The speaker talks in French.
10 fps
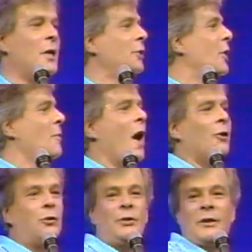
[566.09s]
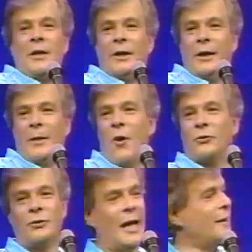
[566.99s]
La première te manque, l'autre est en
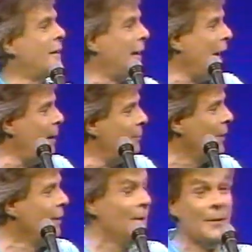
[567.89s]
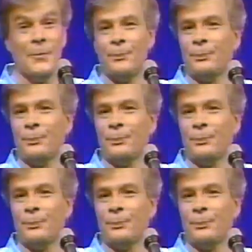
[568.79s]
arrière, elle monte toute la scrap.